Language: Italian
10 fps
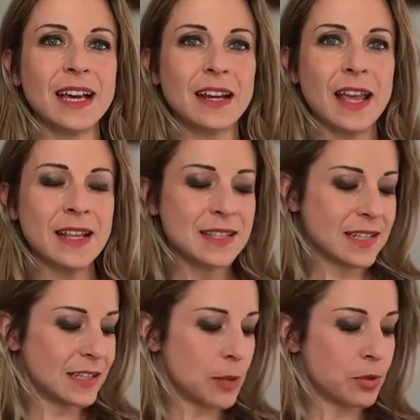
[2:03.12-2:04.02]

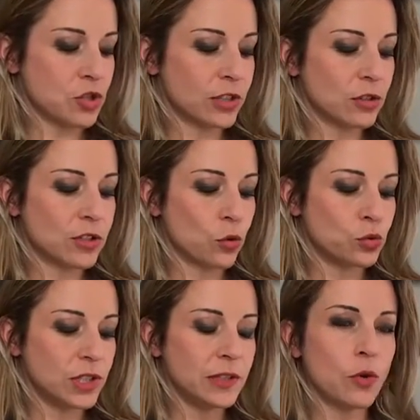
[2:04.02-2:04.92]
carenze del progetto
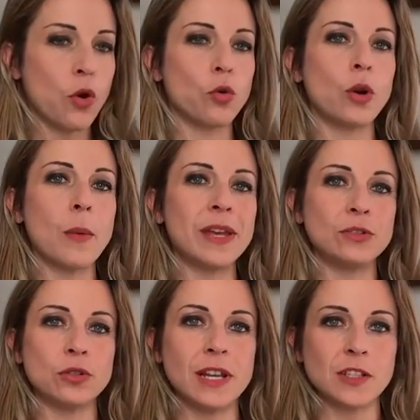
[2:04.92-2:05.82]
esecutivo con un
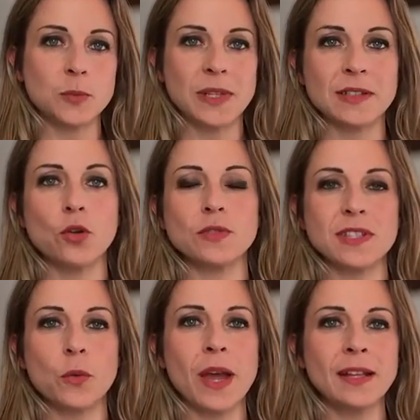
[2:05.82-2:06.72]
aumento della spesa
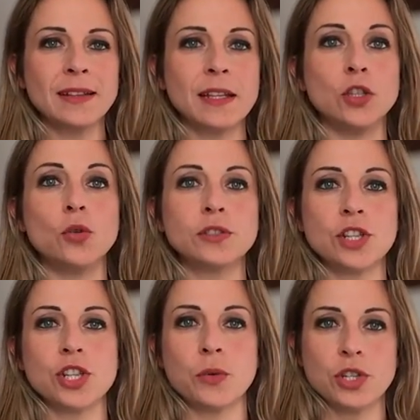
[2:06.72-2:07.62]
conseguente di oltre
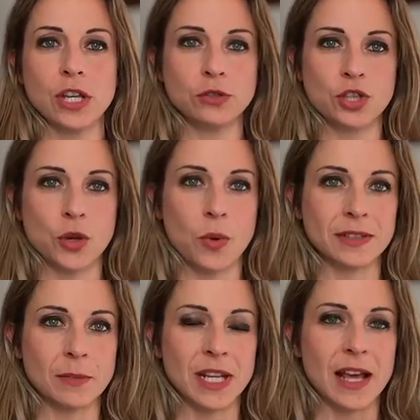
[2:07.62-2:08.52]

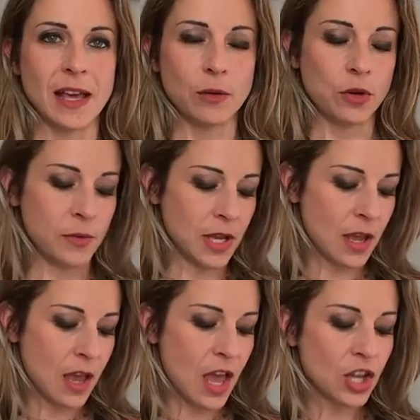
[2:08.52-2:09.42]
550.000 euro.
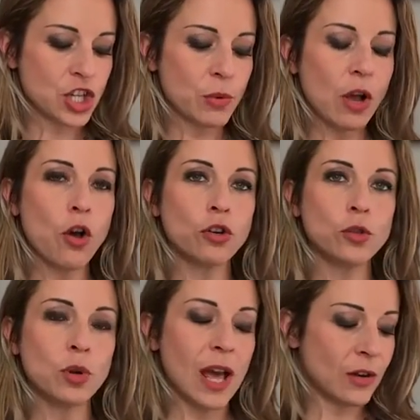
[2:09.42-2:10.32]
C'è un accordo
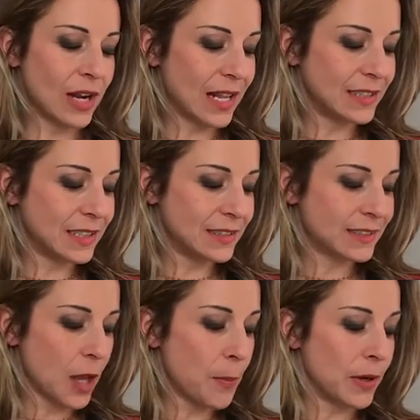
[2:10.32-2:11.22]
bonario alla
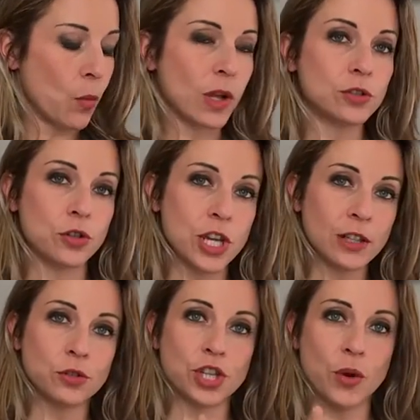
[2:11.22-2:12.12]
ditta per
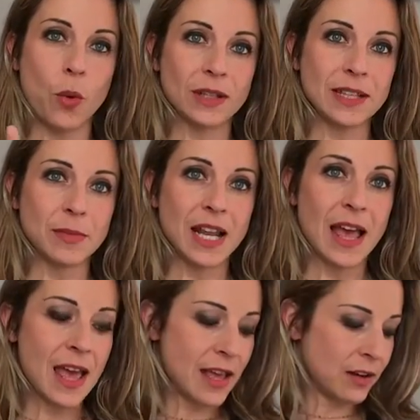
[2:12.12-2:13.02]
450.000
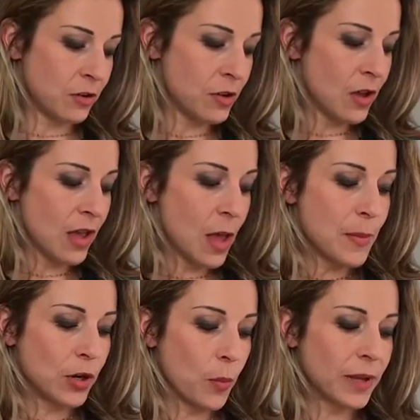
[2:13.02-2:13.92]
euro
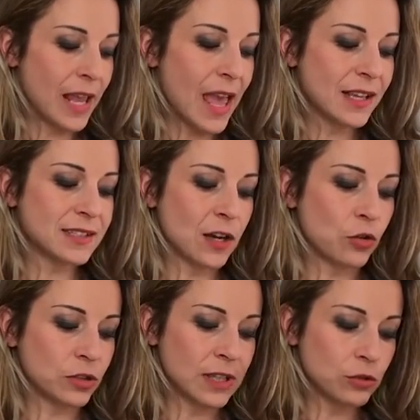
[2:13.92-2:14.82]
per opere
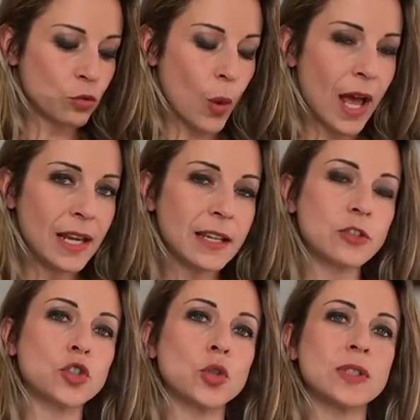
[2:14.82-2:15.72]
extracontattuali che
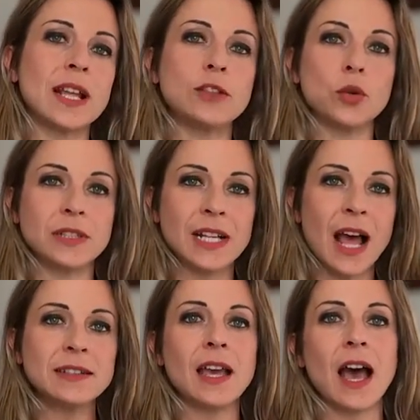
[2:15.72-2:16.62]
sono state
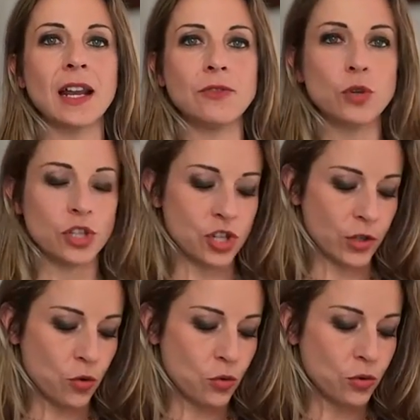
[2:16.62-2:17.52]
ordinate a lavori già
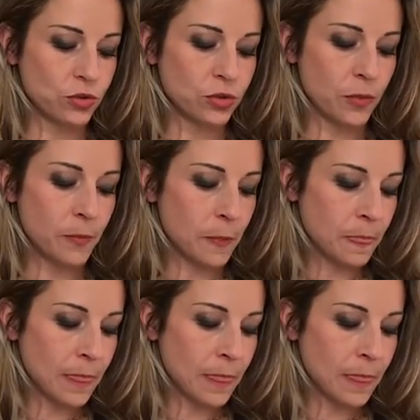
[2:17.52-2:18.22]
in corso.